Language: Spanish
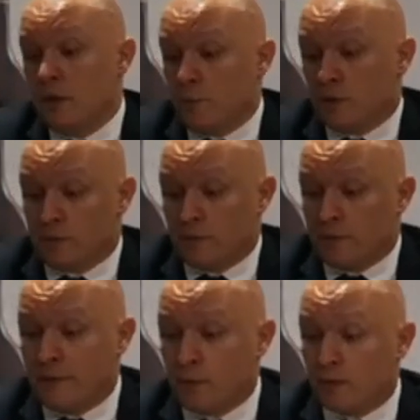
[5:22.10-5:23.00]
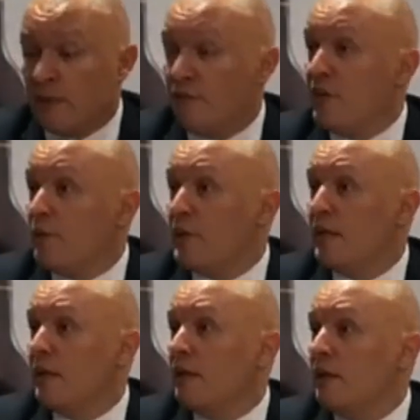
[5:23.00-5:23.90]
Pues Quitus tenía
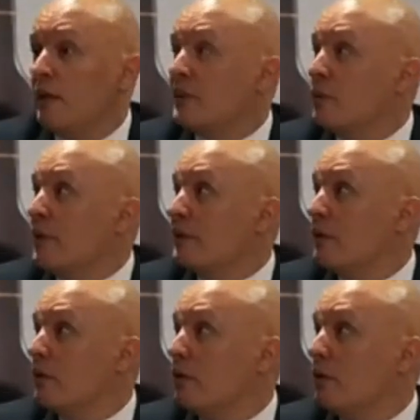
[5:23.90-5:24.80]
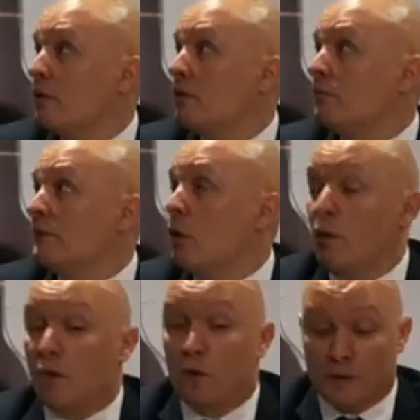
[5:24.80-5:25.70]
fiebre eh, antes del partido, Saúl
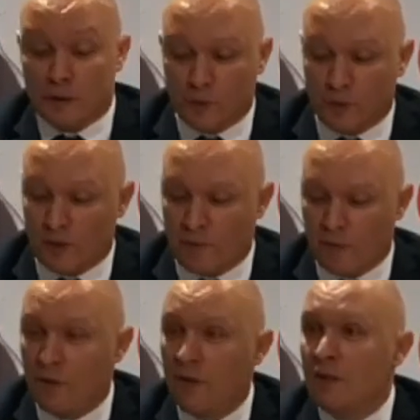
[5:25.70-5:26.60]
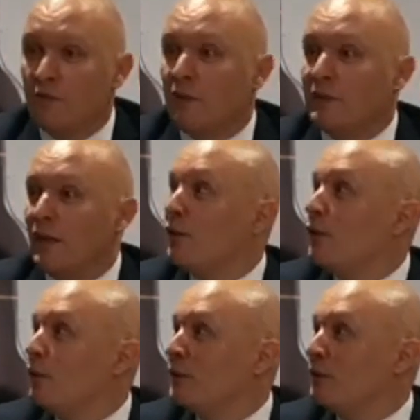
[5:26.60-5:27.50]
Blanco se le ha subido el gemelo
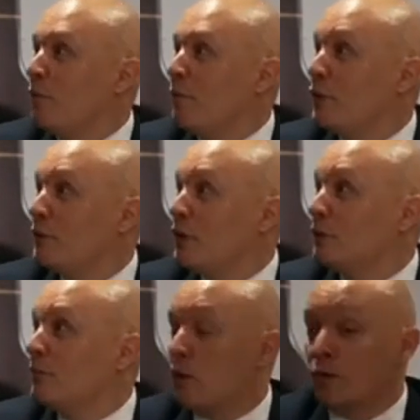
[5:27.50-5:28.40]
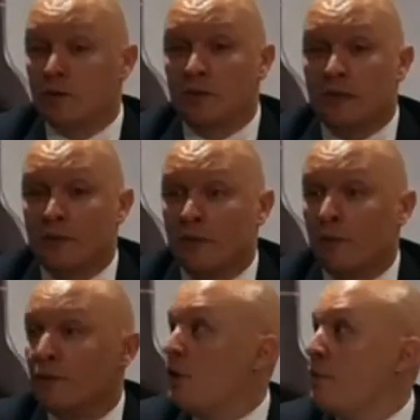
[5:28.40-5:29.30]
faltando últimos minutos, Marlon nos ha
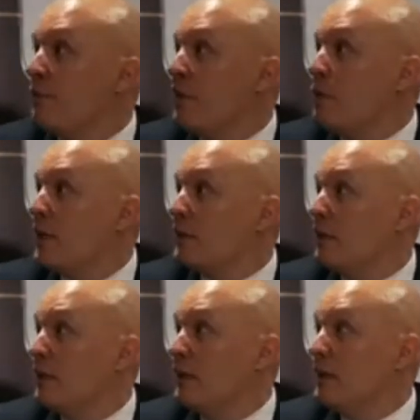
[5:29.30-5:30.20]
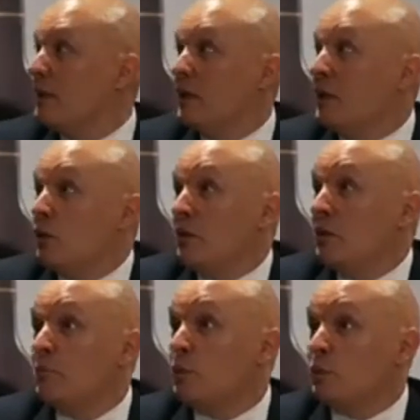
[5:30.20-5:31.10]
retorcido un dedo en la primera parte y
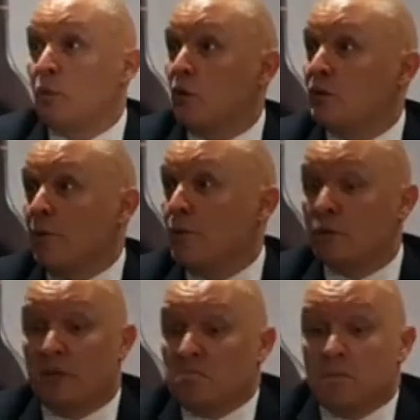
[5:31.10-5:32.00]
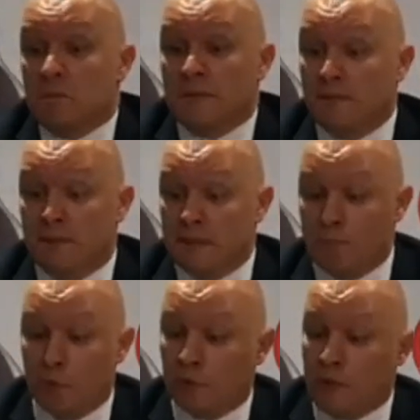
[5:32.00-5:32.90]
hoy con los cambios sin,
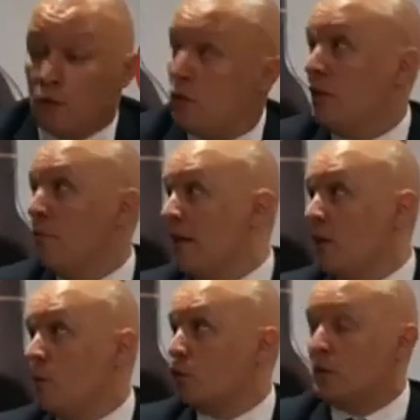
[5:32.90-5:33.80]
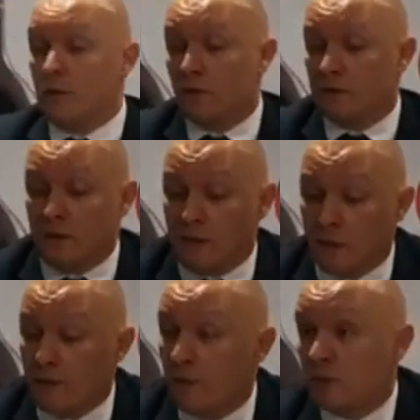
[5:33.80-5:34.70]
buscarlo, de una manera no apostando,
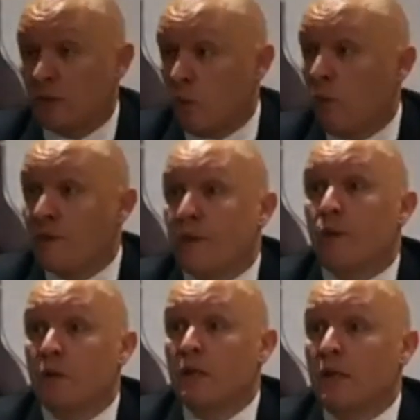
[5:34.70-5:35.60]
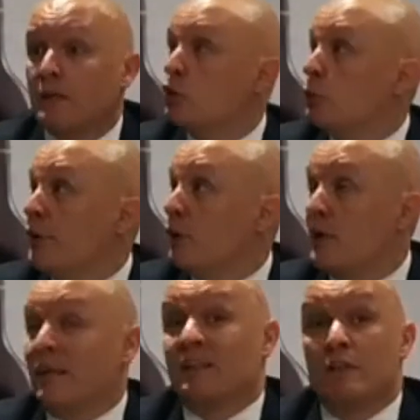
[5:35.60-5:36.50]
trabajando todos, el juego interior ha sido superior.
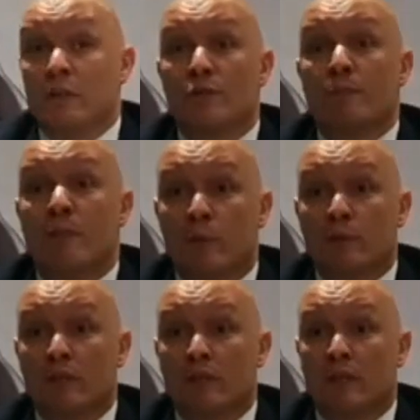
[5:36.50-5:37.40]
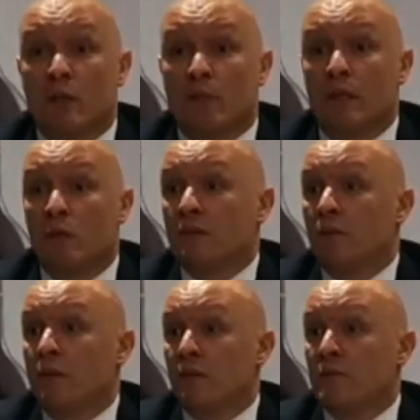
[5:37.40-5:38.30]
Kate ha metido un triple importante, ha dominado los
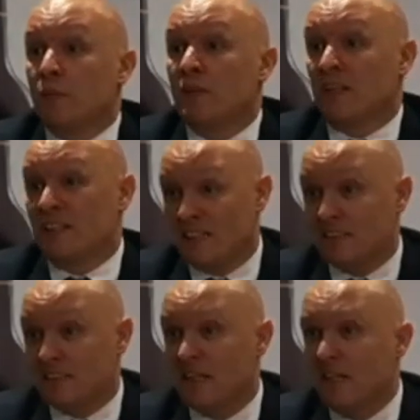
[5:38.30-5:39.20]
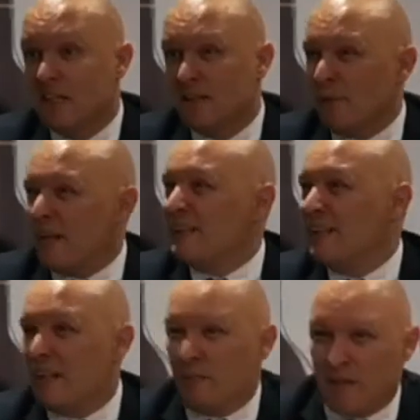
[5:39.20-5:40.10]
tableros, ha metido unas canastas para
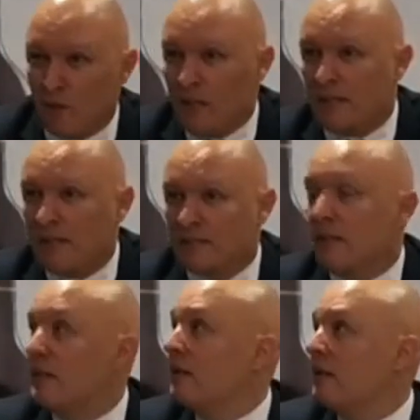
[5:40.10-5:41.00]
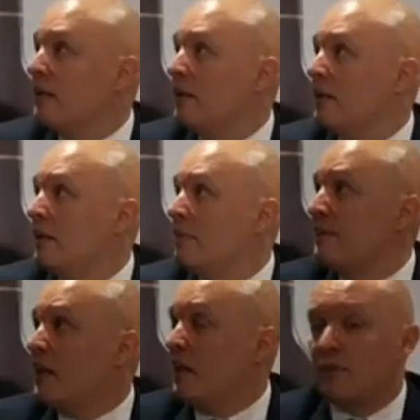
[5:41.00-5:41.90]
seguir abriendo la racha de
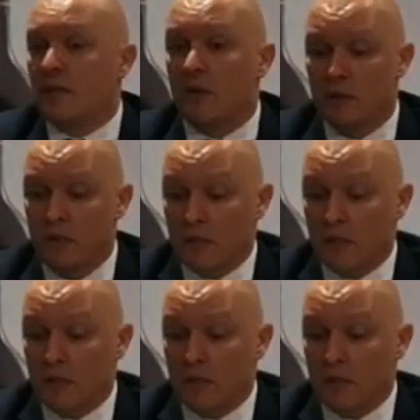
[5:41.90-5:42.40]
ventaja al marcador